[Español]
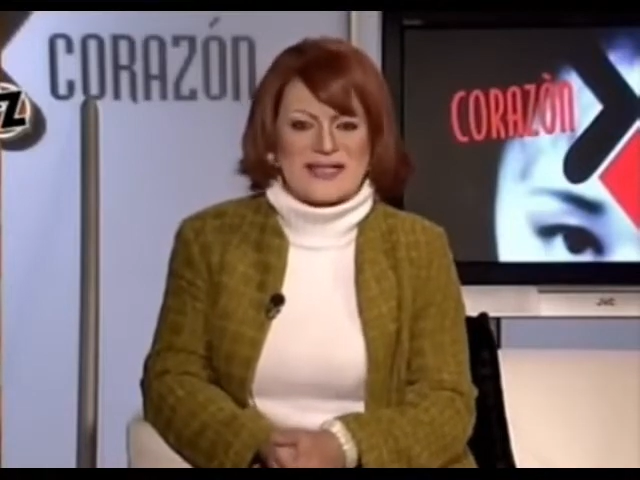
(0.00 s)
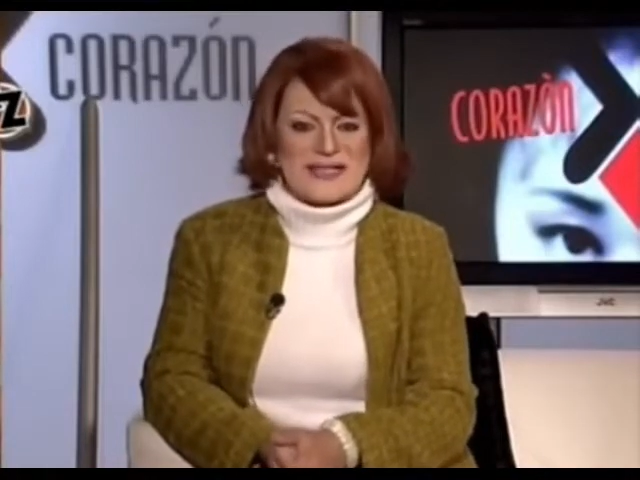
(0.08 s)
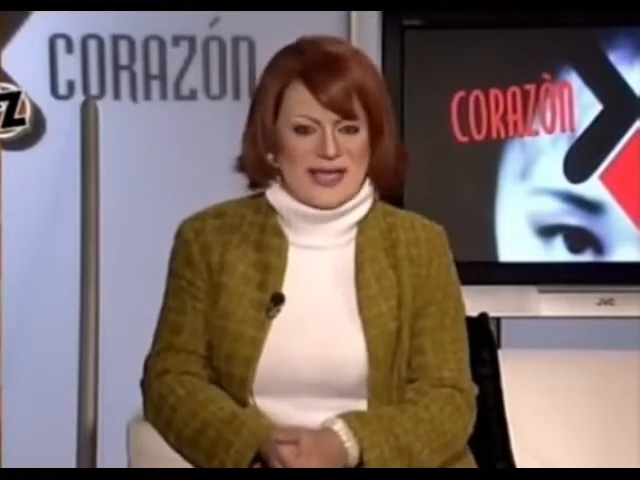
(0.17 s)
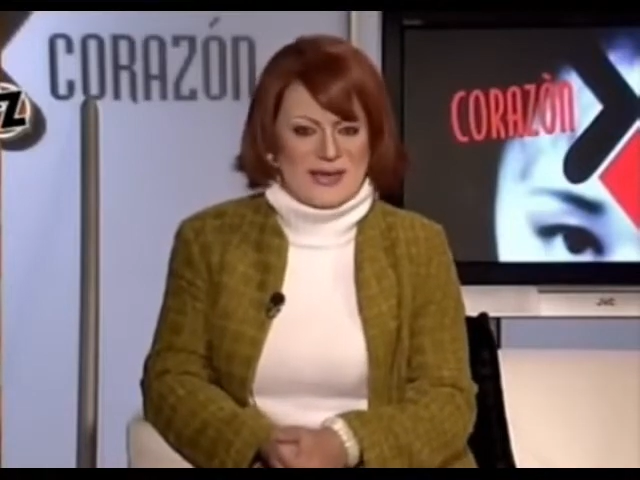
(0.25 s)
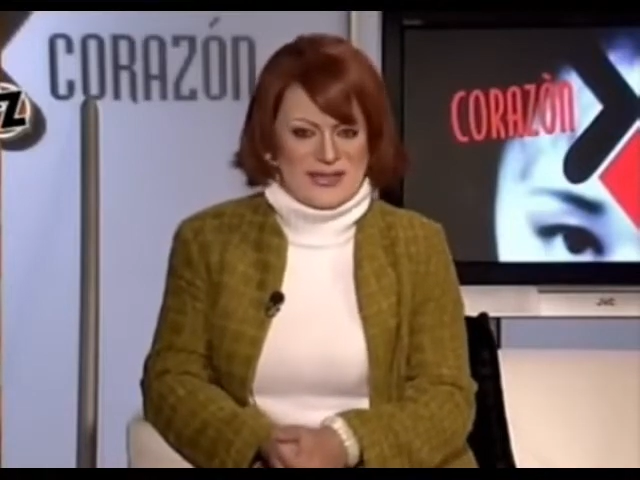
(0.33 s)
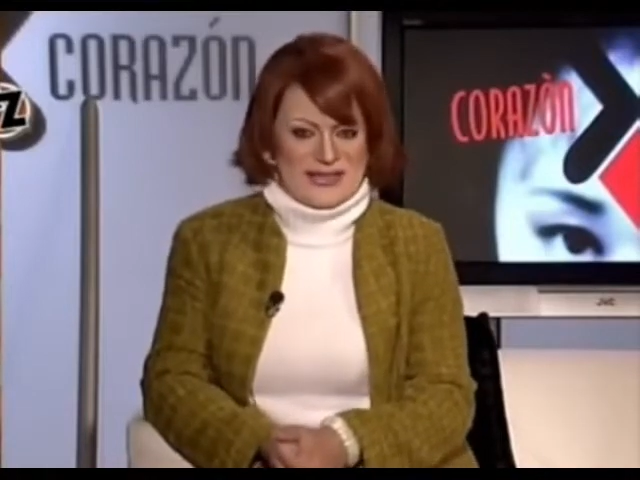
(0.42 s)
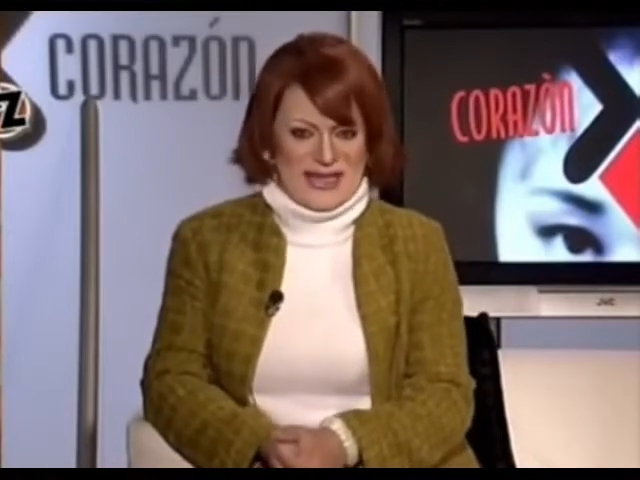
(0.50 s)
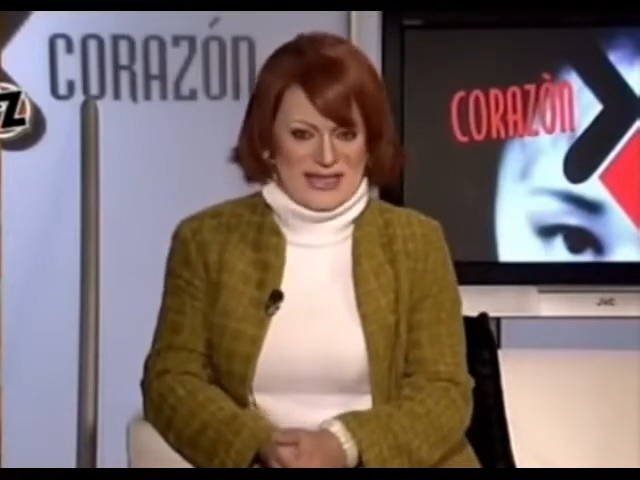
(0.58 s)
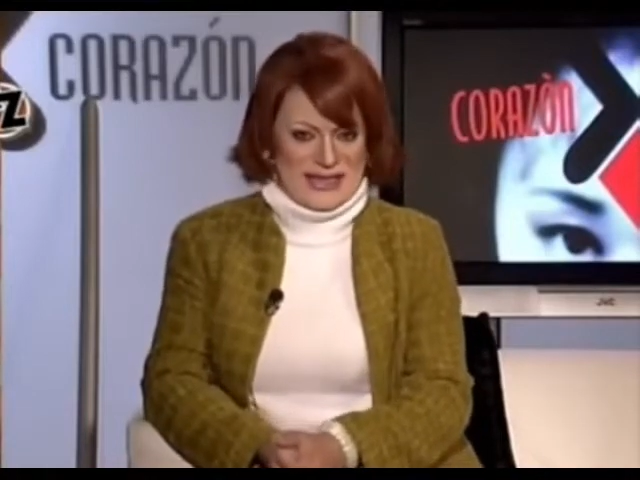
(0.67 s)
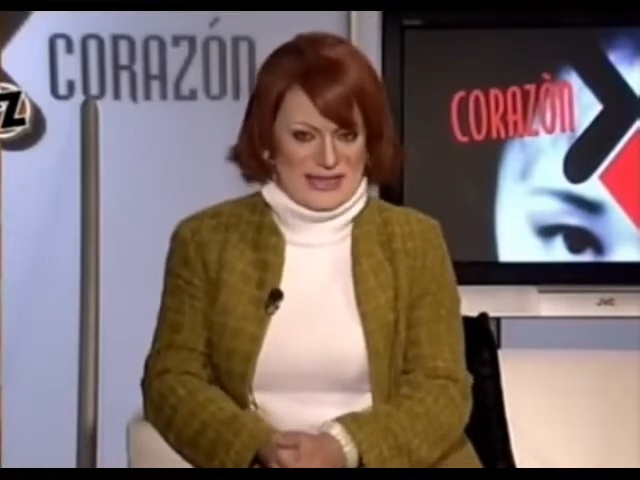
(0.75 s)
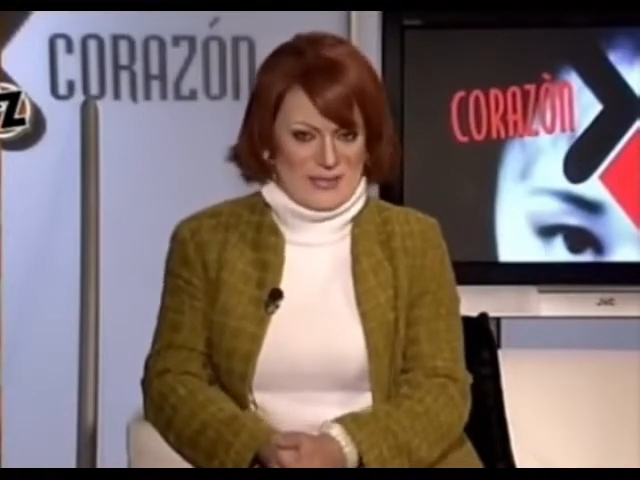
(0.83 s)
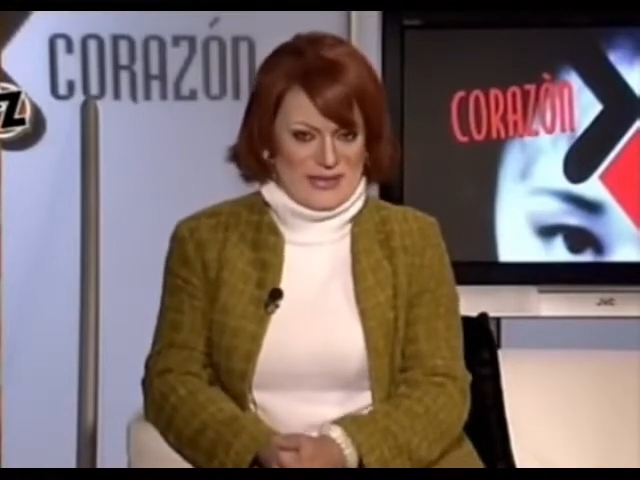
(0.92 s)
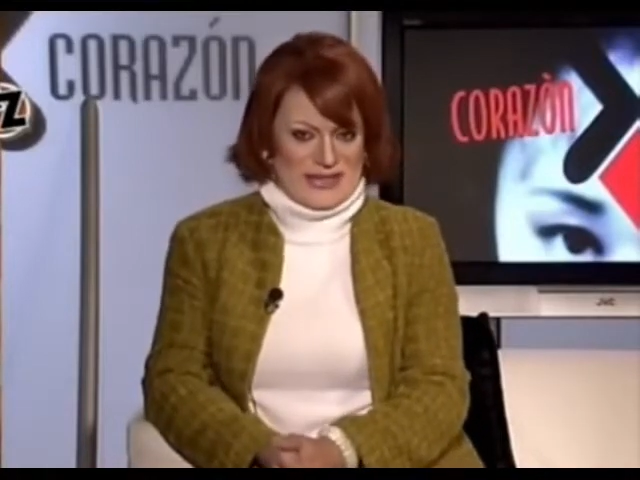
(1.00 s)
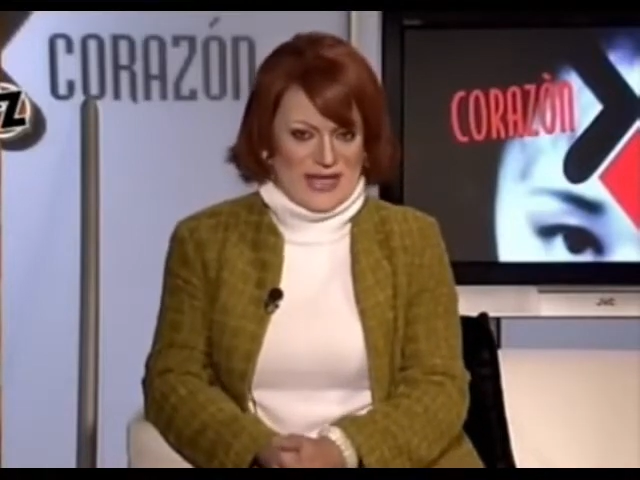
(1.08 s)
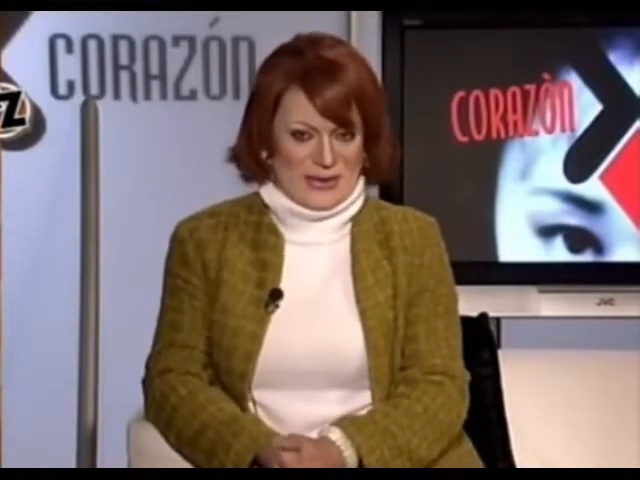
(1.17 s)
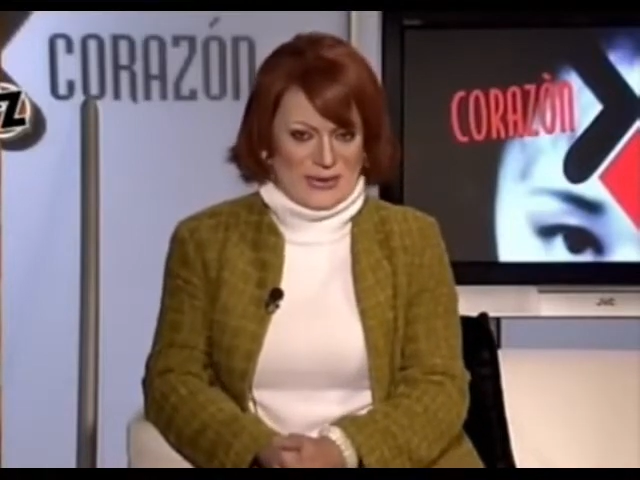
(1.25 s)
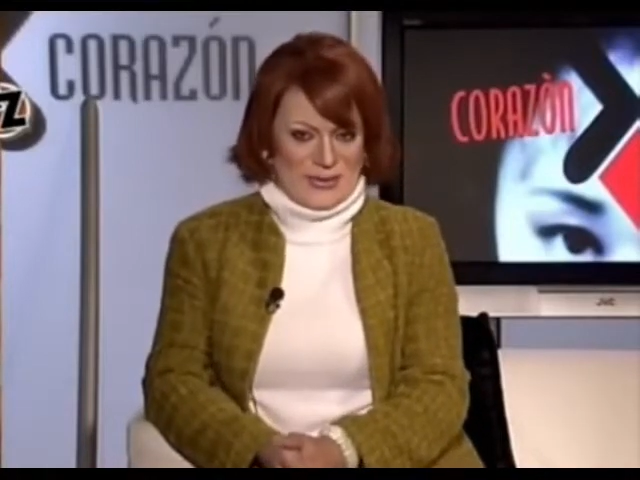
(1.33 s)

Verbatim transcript: César Vicente